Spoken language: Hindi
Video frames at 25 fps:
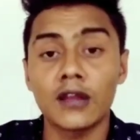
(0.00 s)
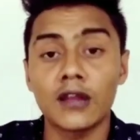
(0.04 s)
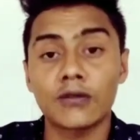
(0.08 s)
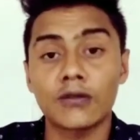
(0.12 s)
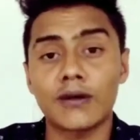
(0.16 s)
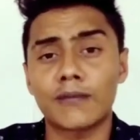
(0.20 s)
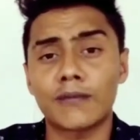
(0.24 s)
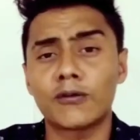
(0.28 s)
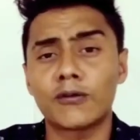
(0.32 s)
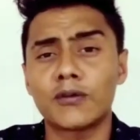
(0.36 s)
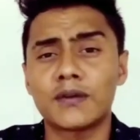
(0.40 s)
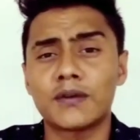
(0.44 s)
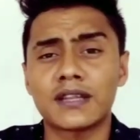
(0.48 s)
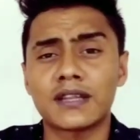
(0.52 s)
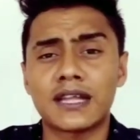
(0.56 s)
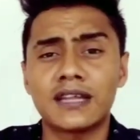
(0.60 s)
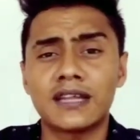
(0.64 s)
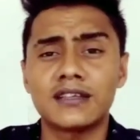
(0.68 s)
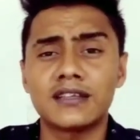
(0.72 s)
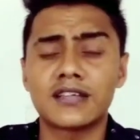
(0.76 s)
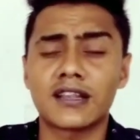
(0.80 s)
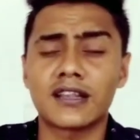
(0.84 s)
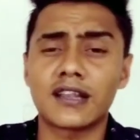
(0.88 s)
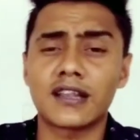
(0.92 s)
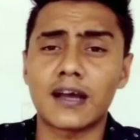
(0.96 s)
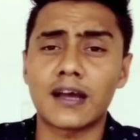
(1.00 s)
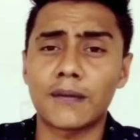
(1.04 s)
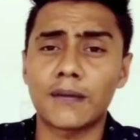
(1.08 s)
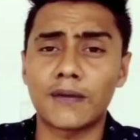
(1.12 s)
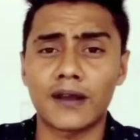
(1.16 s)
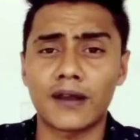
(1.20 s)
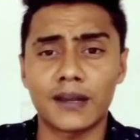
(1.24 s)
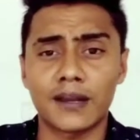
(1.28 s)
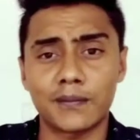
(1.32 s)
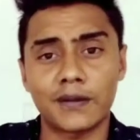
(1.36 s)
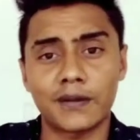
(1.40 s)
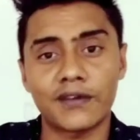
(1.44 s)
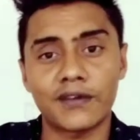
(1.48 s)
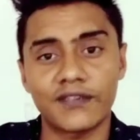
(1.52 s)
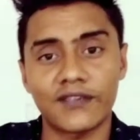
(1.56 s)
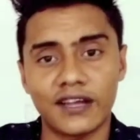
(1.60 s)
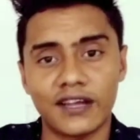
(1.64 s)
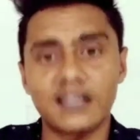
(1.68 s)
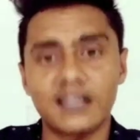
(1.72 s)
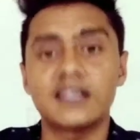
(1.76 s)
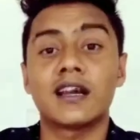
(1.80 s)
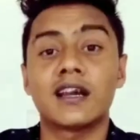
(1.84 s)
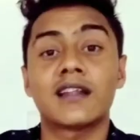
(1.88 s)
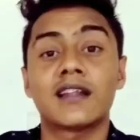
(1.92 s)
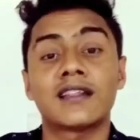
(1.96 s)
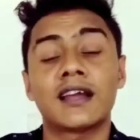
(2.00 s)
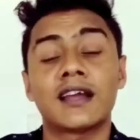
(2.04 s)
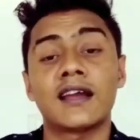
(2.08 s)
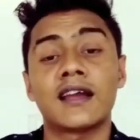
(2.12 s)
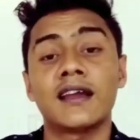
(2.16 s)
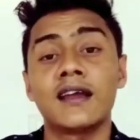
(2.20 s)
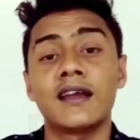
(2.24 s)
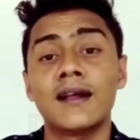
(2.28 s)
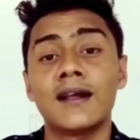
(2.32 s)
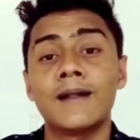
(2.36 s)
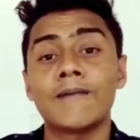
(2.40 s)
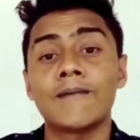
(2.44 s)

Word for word: तो आपको पता नहीं चलता आपका नंबर फैल जाता है